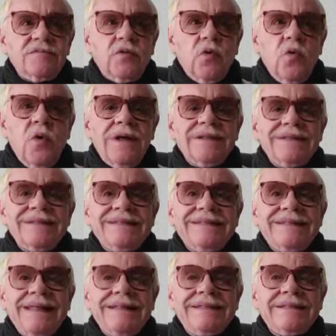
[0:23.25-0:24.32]

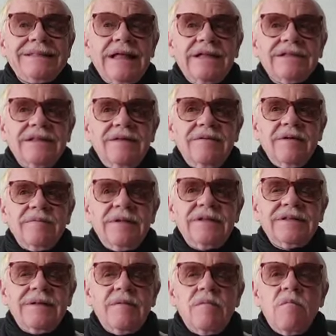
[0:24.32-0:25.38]

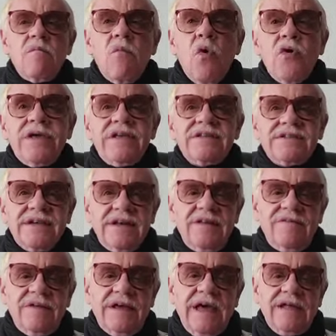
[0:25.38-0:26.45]
cuantitativamente muy
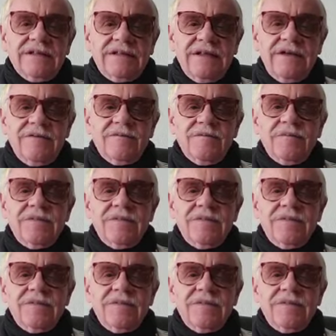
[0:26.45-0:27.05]
insignificante,